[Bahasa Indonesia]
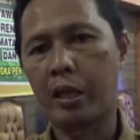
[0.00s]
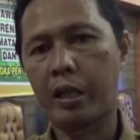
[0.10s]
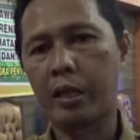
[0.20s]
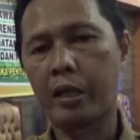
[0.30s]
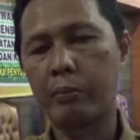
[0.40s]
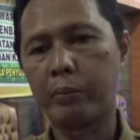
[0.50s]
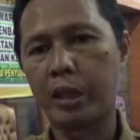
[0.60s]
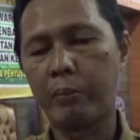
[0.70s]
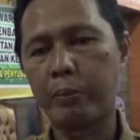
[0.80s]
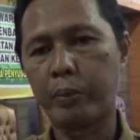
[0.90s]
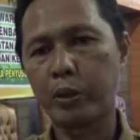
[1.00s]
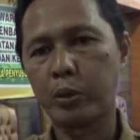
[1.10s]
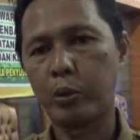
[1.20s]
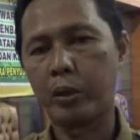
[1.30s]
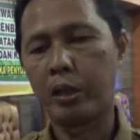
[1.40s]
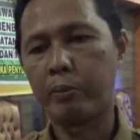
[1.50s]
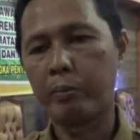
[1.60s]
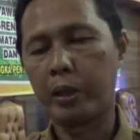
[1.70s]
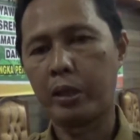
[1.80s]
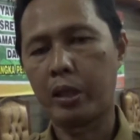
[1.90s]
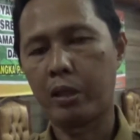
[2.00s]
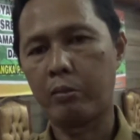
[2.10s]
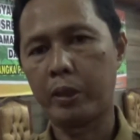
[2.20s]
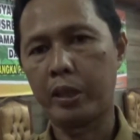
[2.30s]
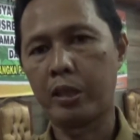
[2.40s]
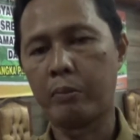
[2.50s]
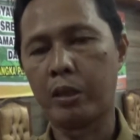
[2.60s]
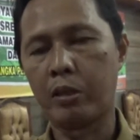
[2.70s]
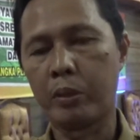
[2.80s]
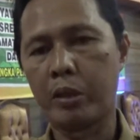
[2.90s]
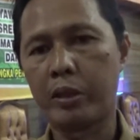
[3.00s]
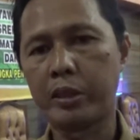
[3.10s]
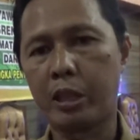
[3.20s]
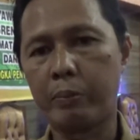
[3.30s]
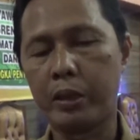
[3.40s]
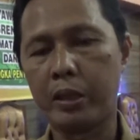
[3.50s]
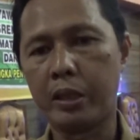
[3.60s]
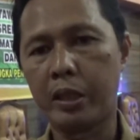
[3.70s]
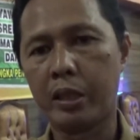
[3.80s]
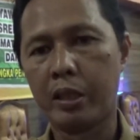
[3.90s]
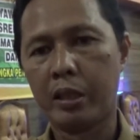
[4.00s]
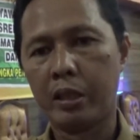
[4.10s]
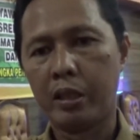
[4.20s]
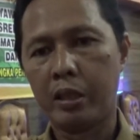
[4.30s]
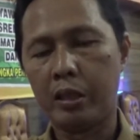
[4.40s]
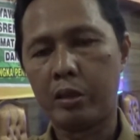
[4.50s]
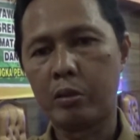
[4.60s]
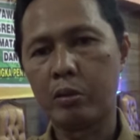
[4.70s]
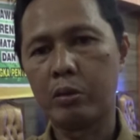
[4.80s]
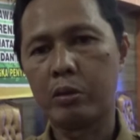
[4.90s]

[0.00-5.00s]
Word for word: akan mendapat persetujuan dari pemerintah Kabupaten Tabalong melalui SKPD-nya itu